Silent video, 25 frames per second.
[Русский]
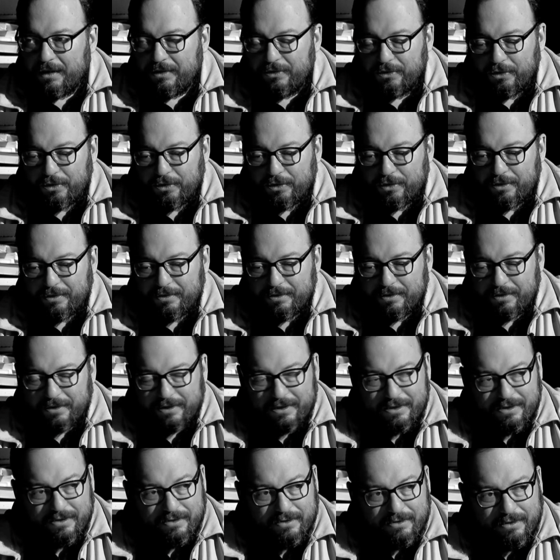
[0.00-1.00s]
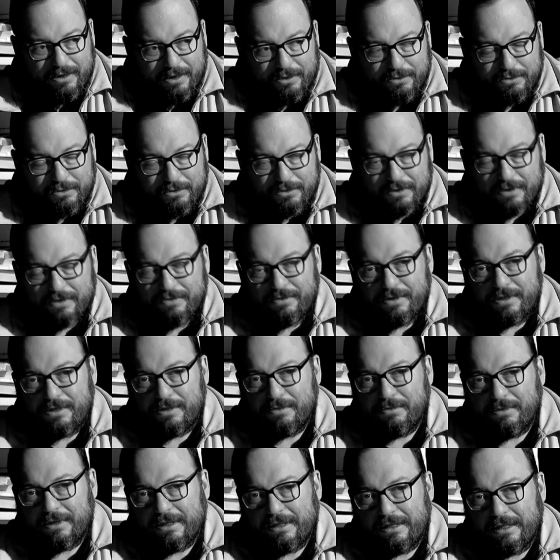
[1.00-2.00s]
Но э, народу он
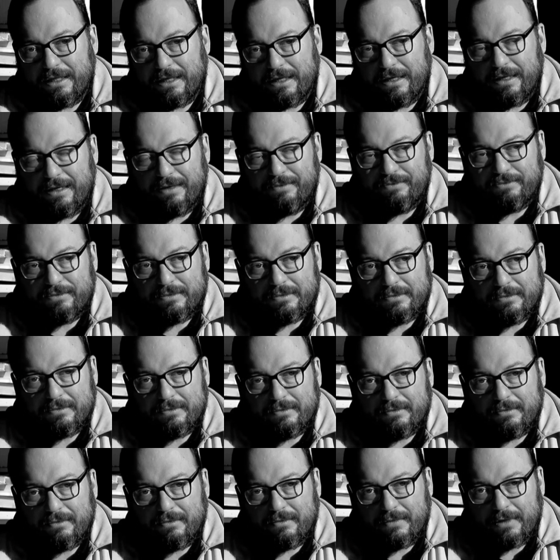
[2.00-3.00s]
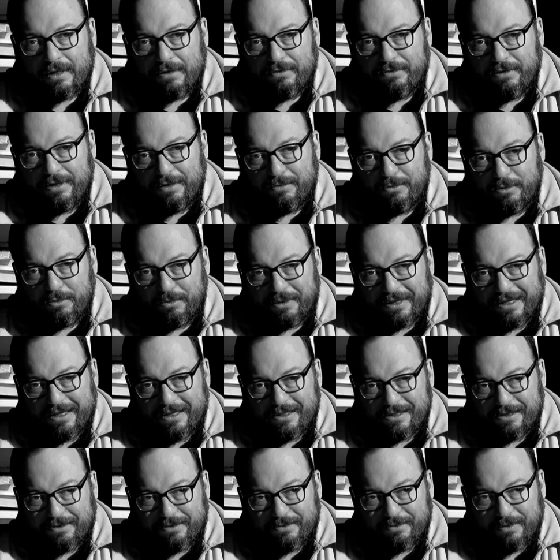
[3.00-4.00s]
известен благодаря фильму
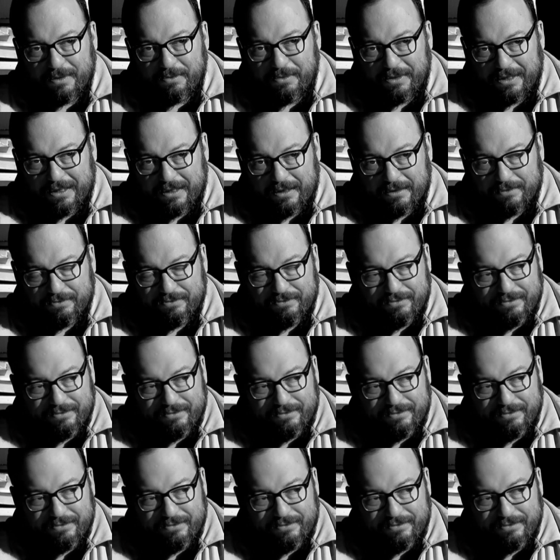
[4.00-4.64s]
«Берегись автомобиля»